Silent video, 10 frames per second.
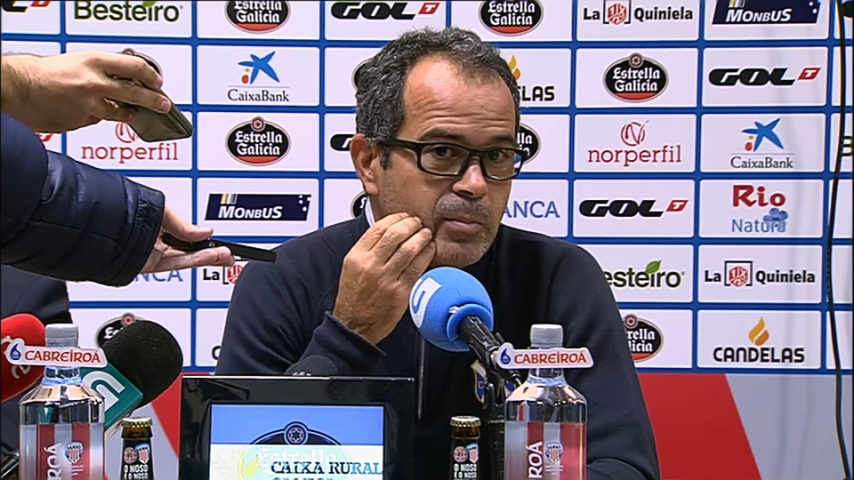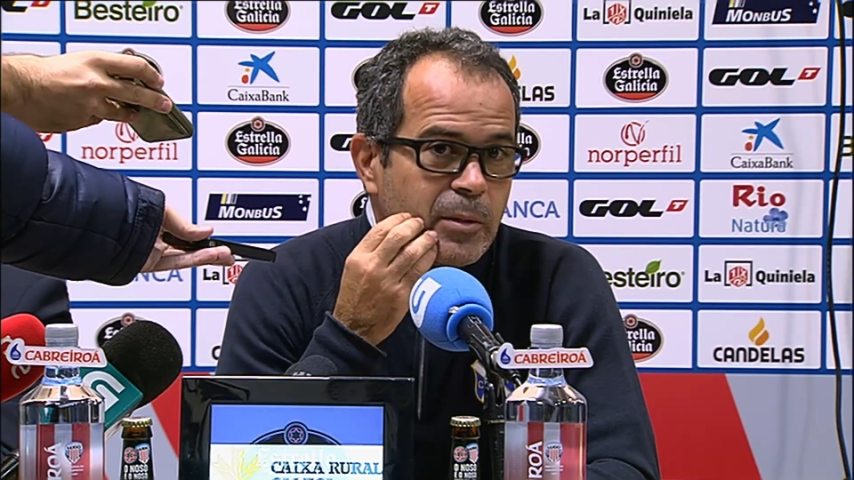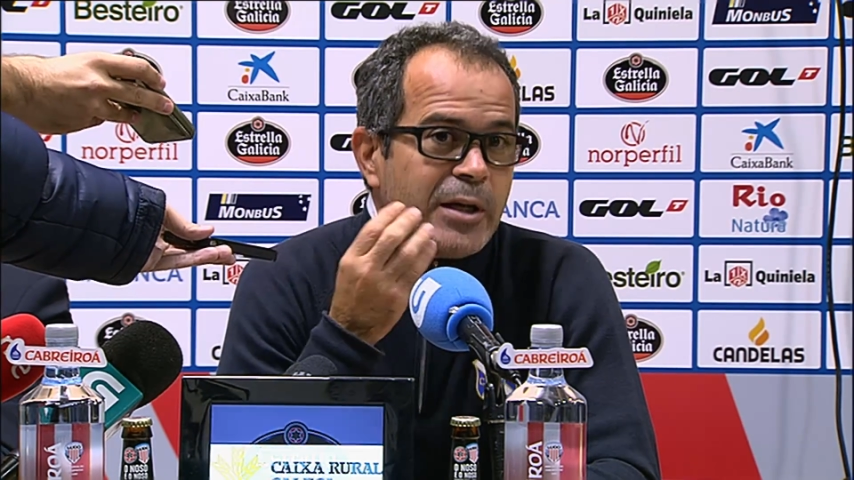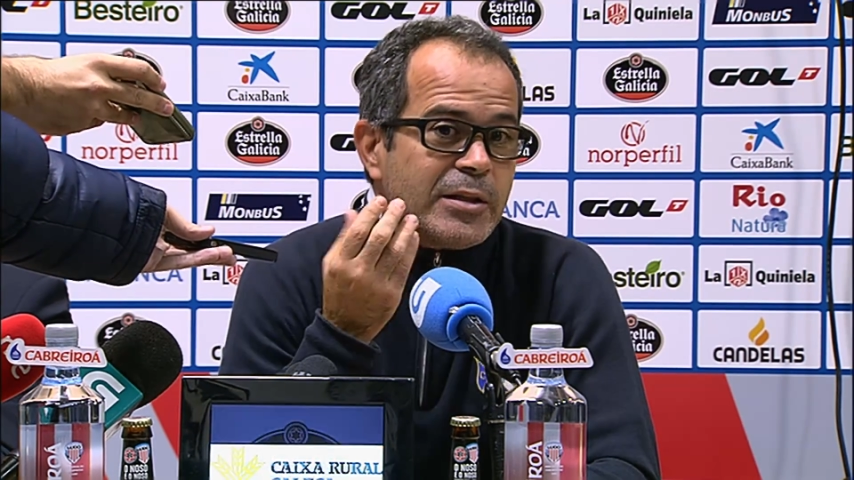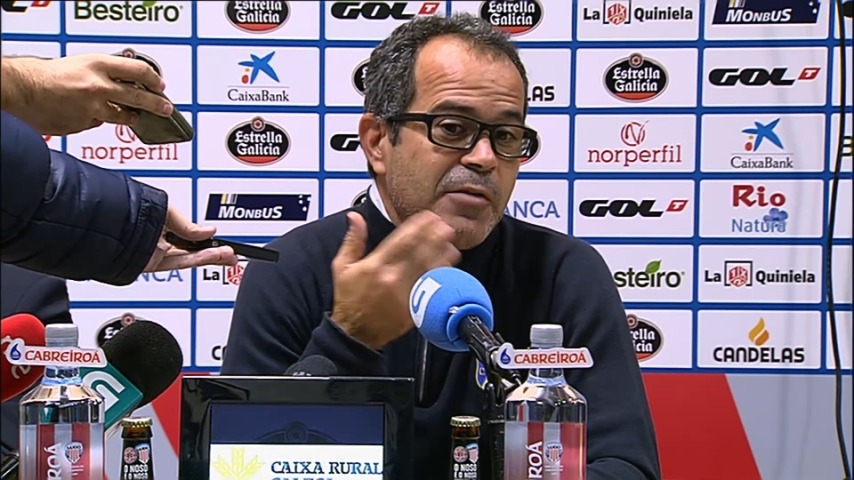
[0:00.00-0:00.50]

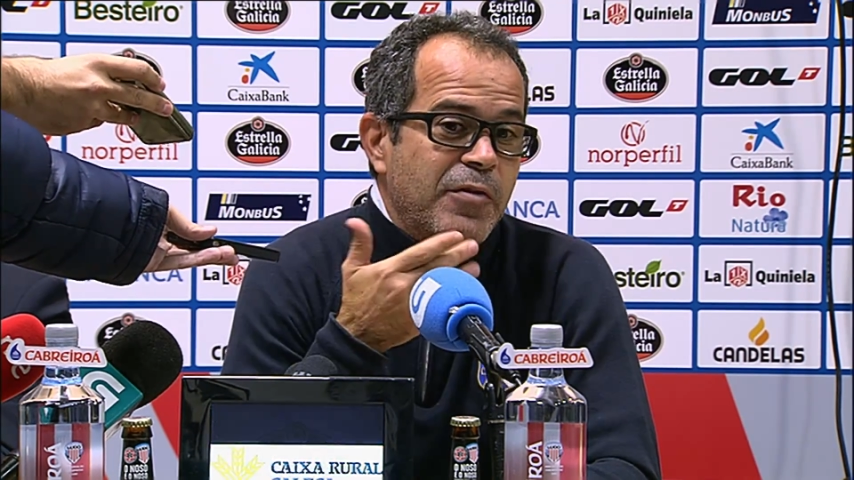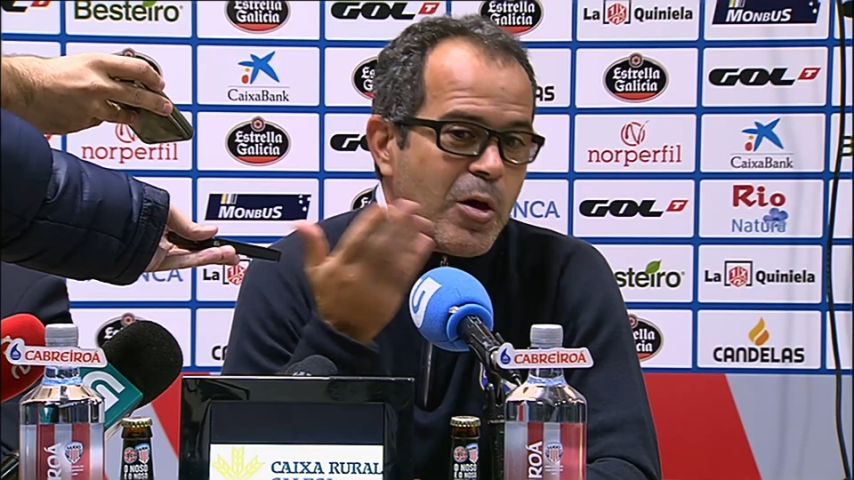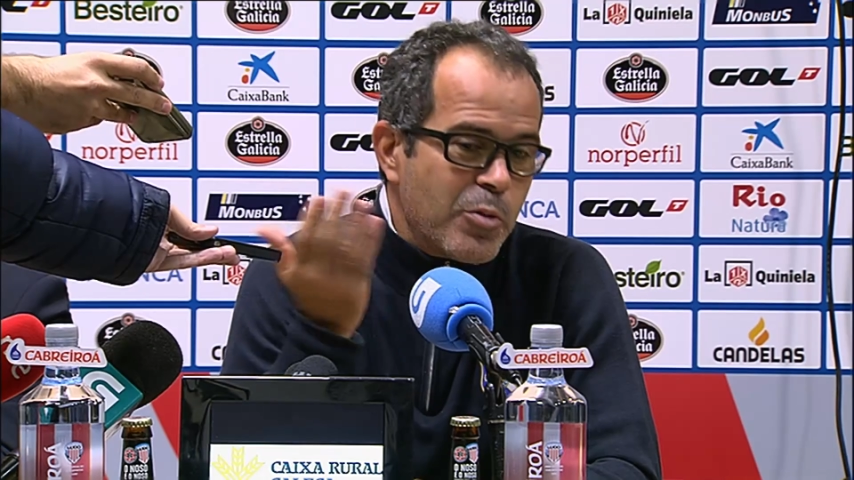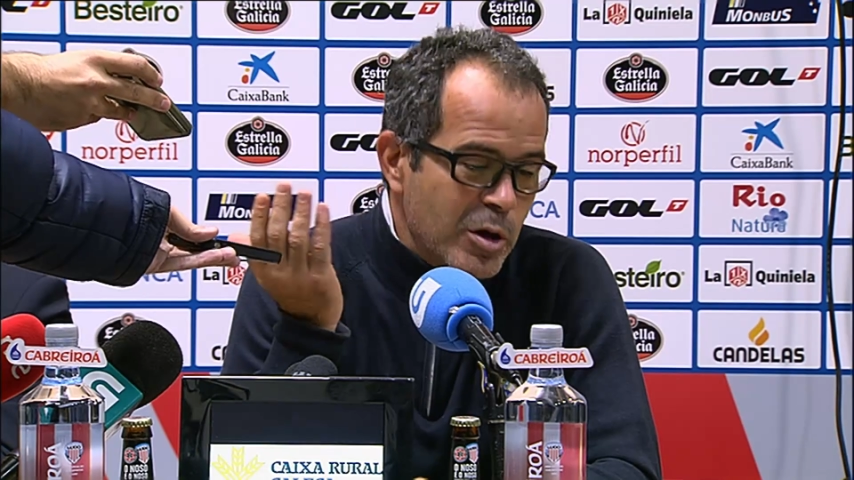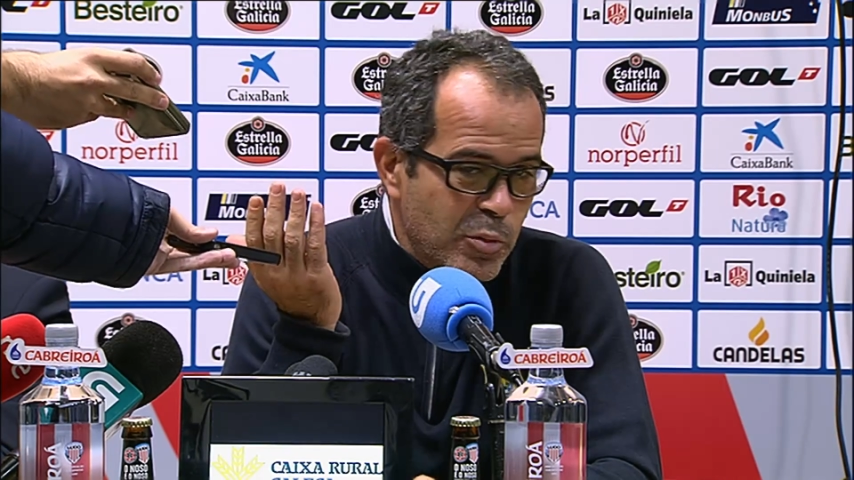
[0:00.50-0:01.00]
Hay que estar
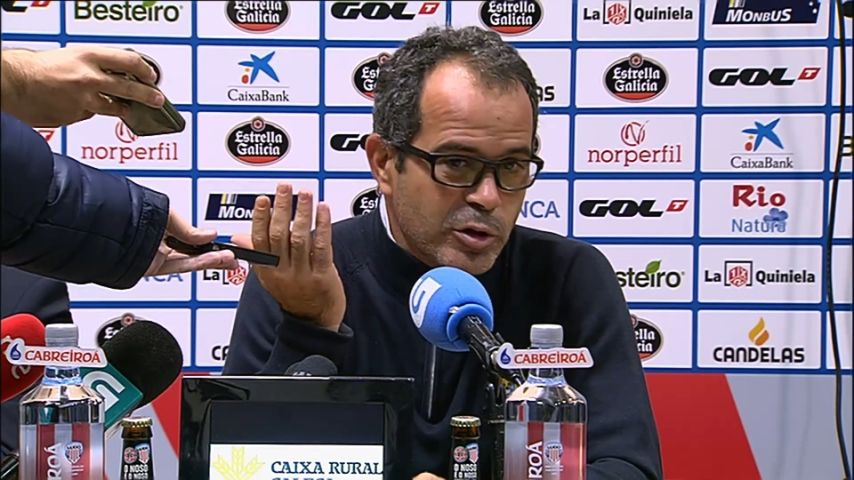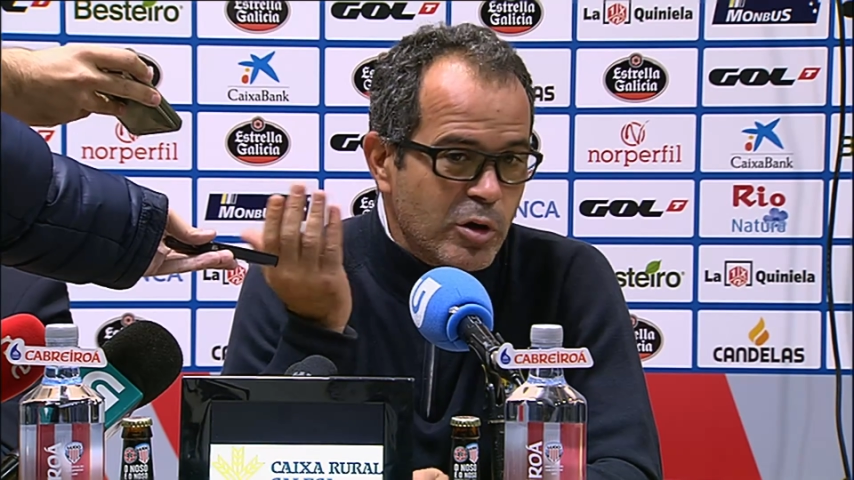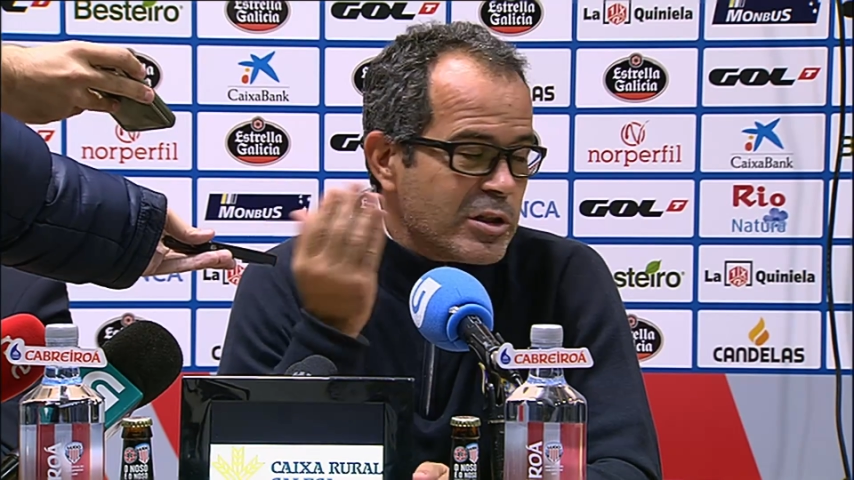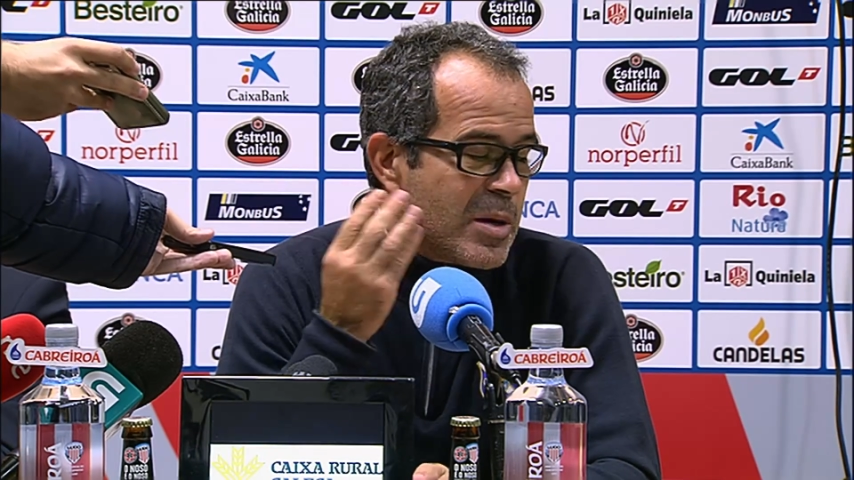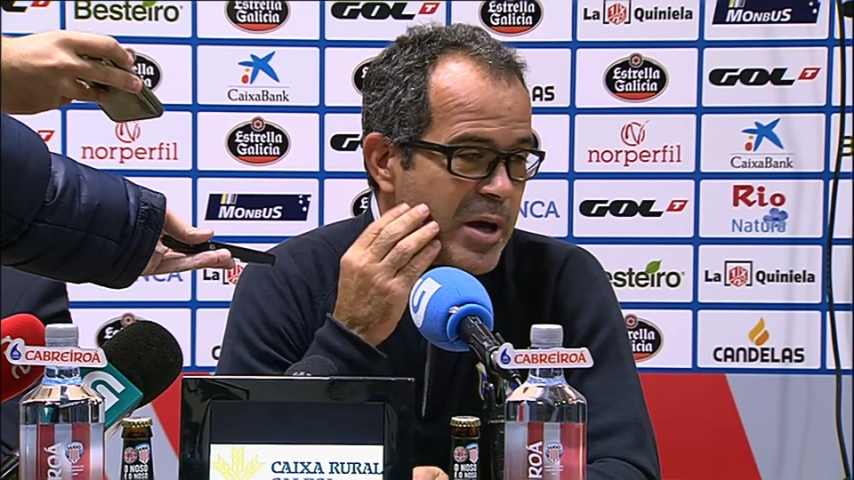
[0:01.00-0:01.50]
enfadado porque el portero
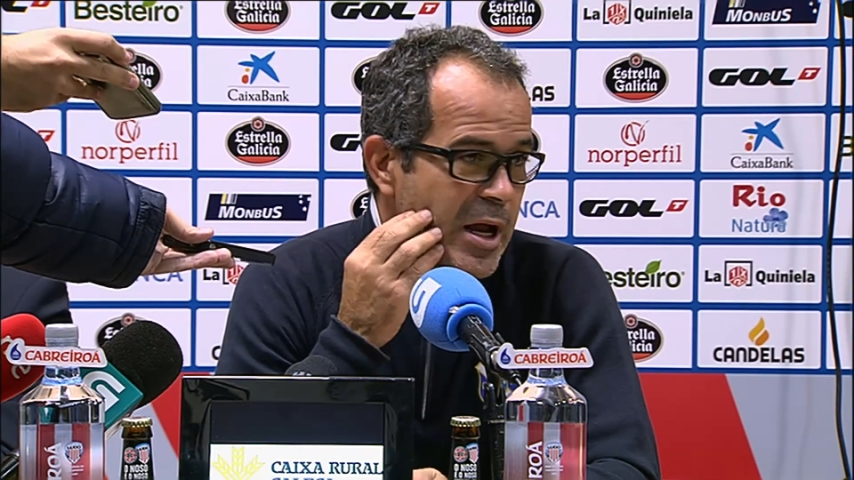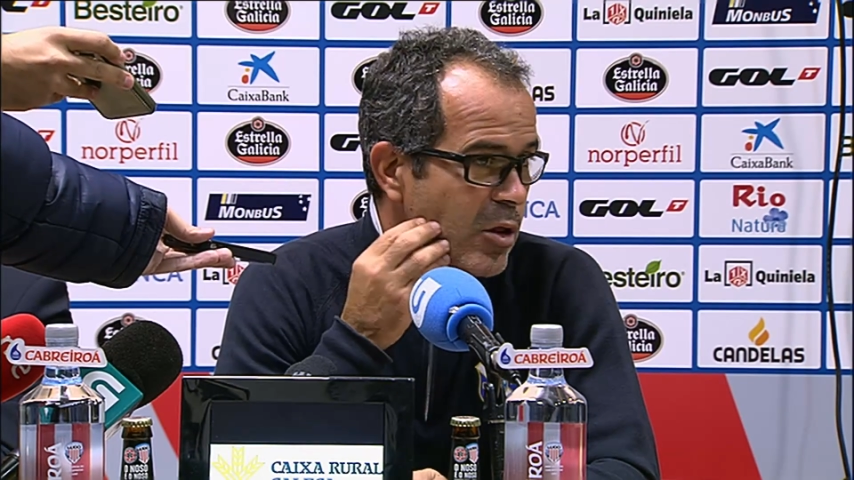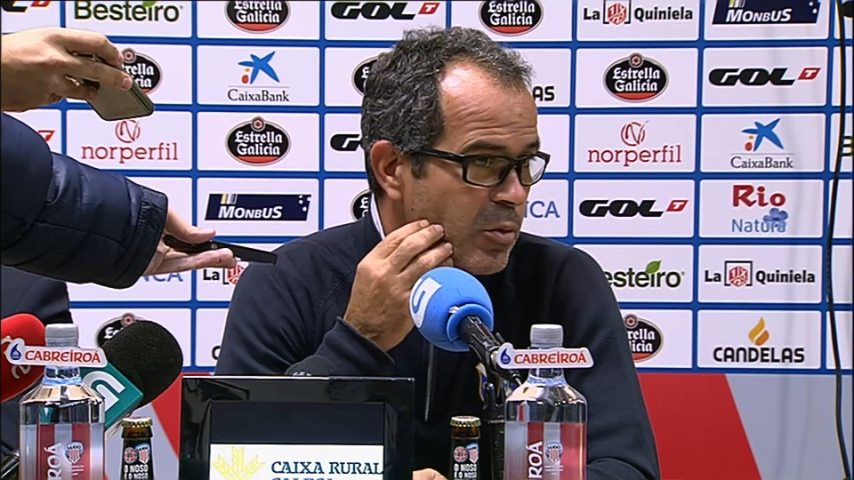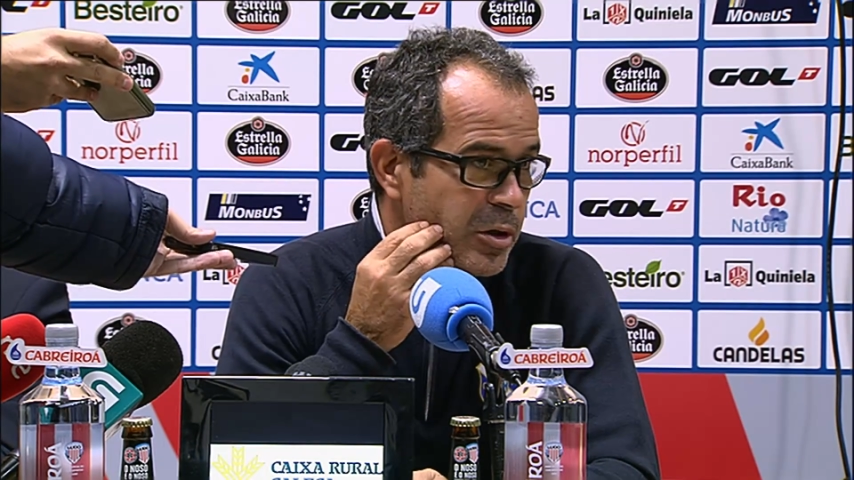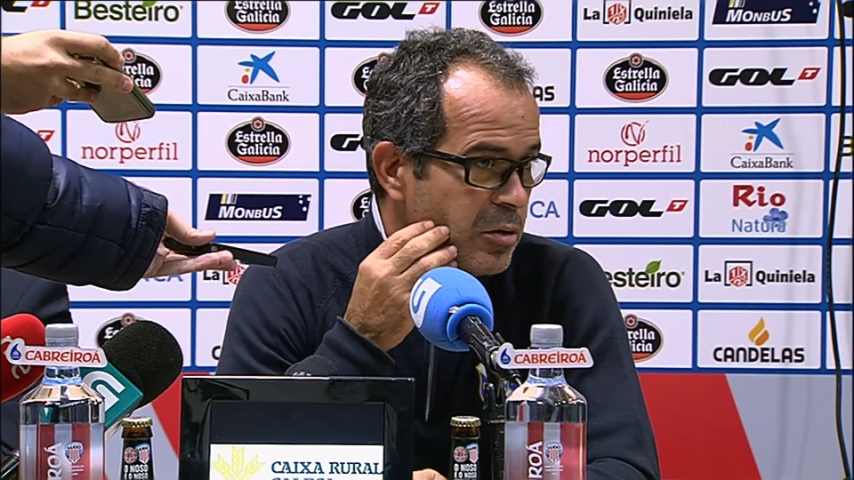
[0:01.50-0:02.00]
los ha
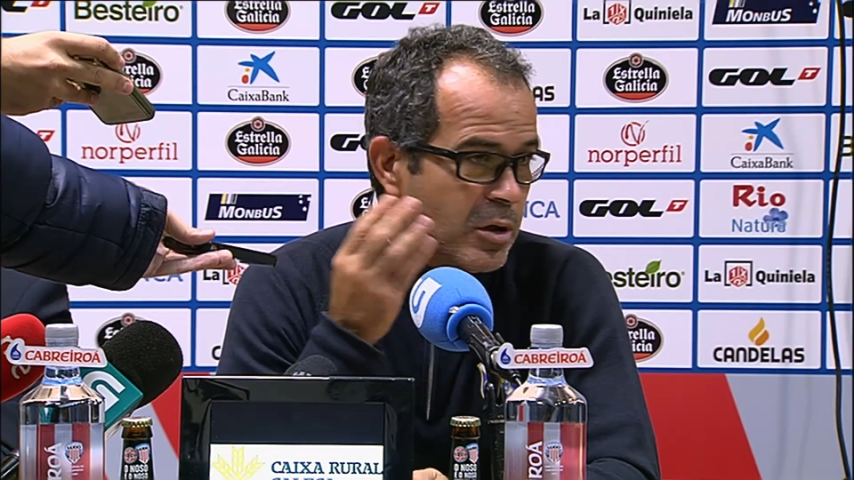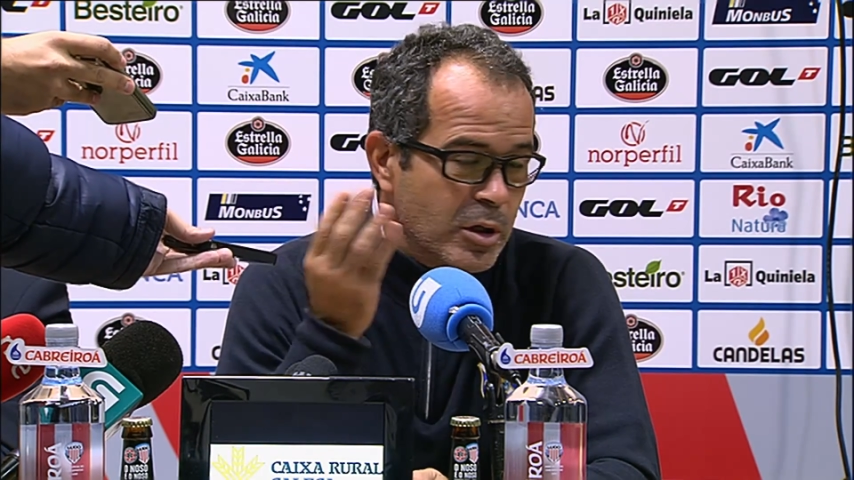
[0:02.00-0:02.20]
parado, pero